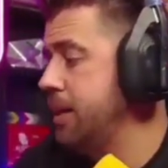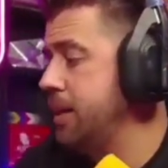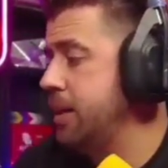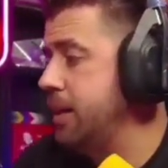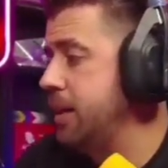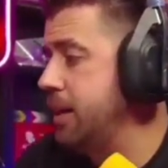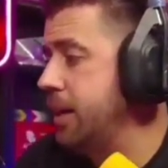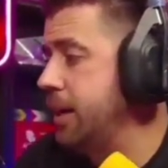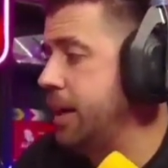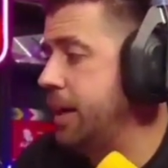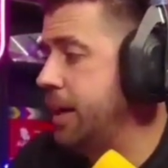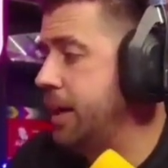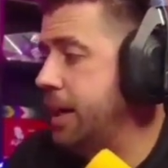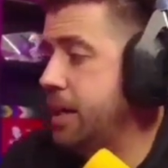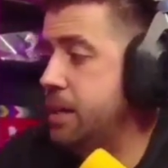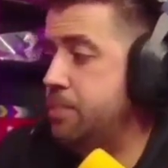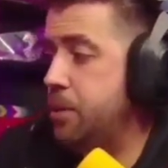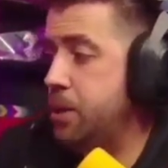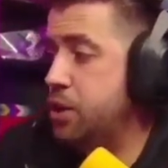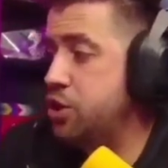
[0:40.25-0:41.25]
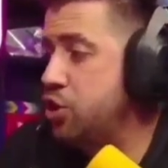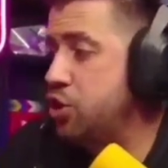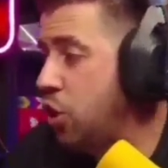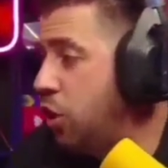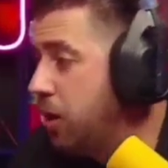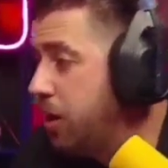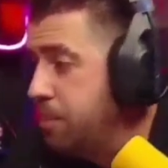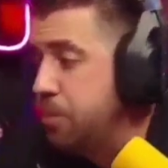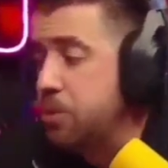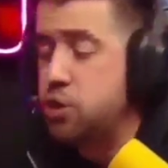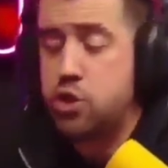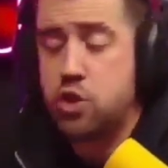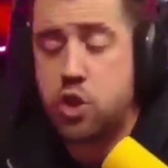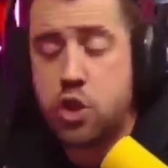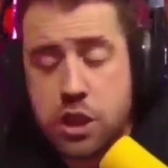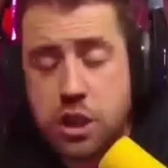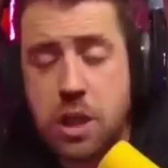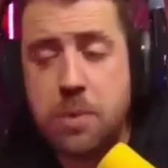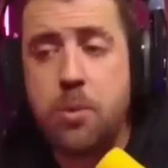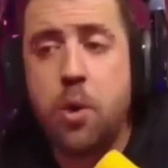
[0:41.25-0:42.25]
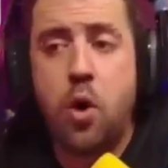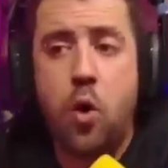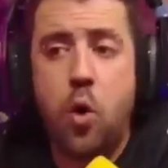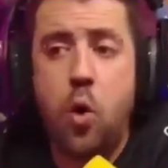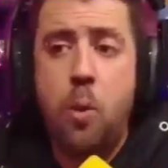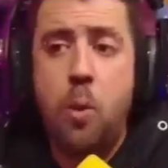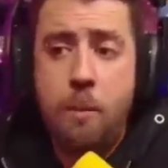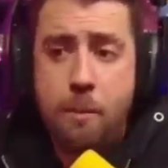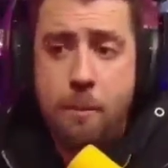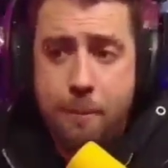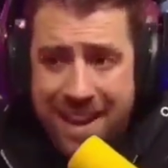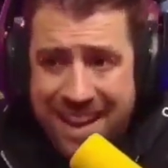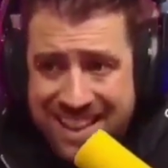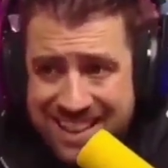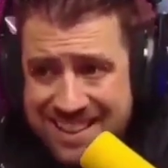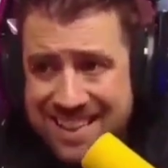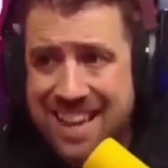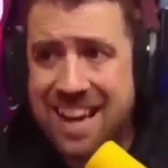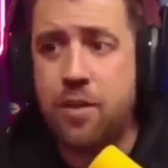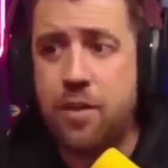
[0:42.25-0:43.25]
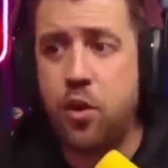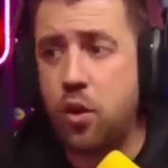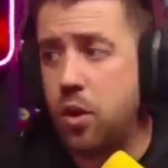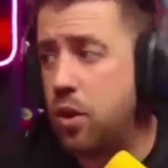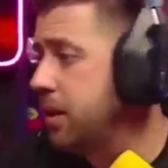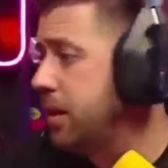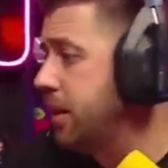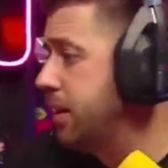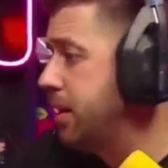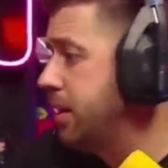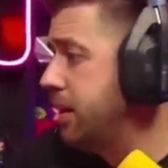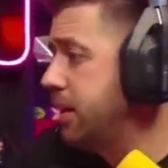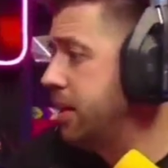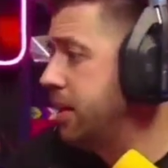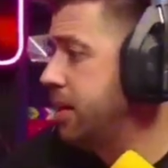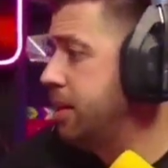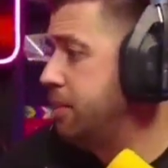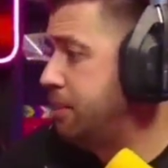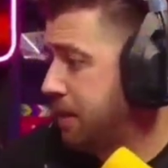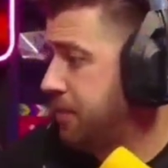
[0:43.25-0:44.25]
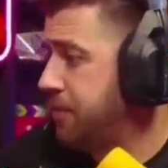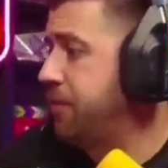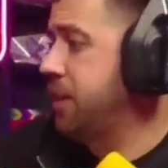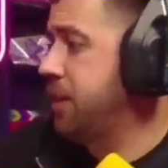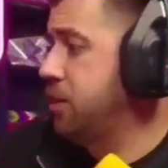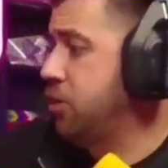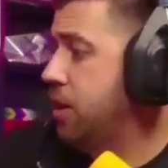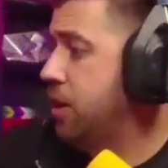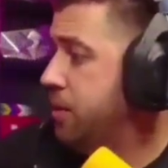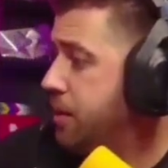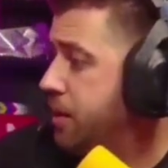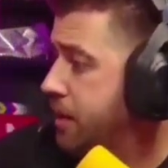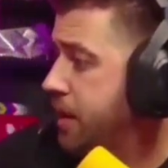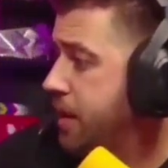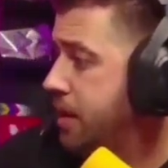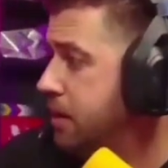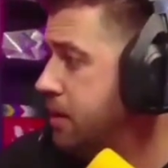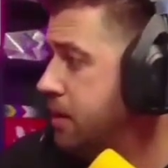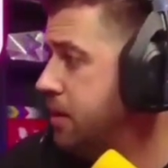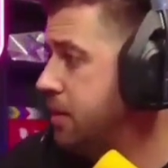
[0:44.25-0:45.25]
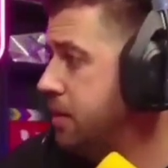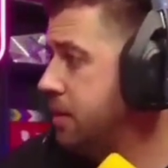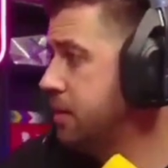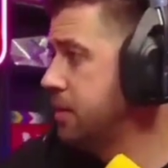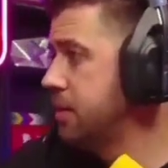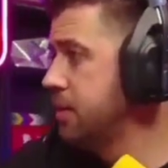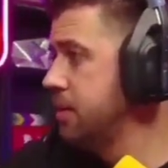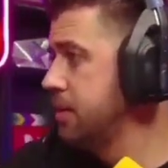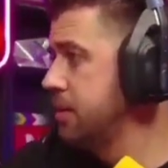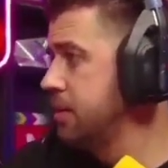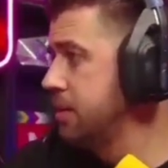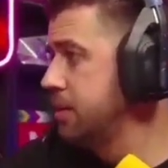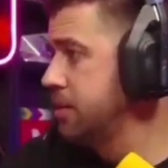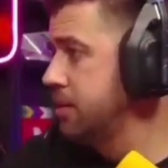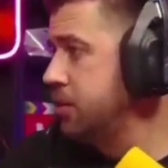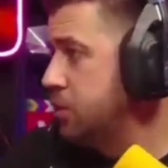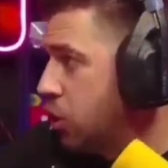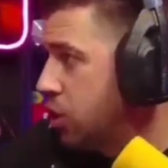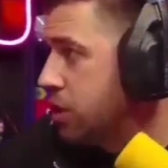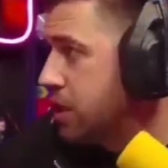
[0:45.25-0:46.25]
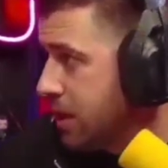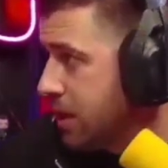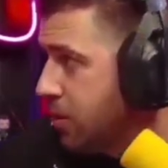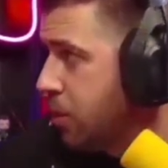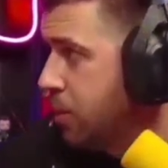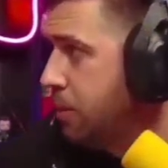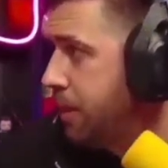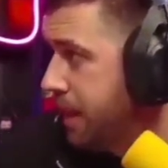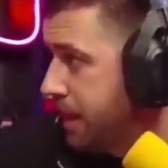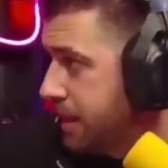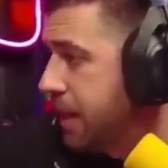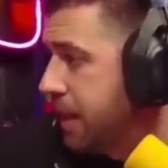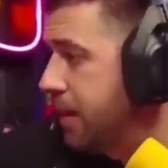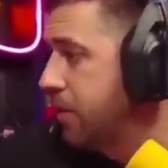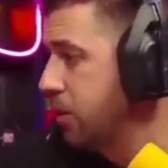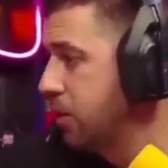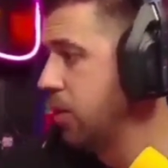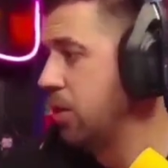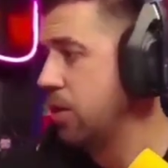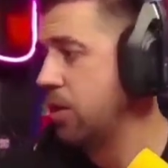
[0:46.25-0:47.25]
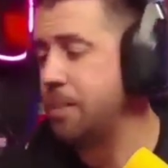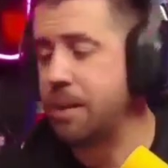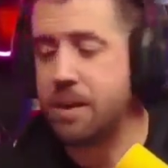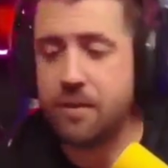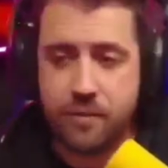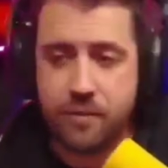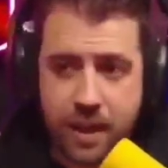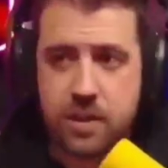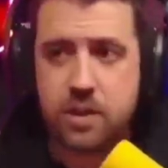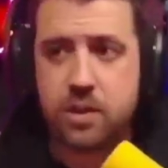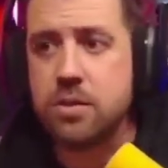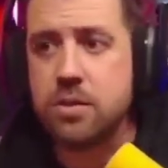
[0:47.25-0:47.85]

Eh, y por eso hoy pues, no llevo un peinado eh, perfecto, la verdad. No llevo un peinado perfecto.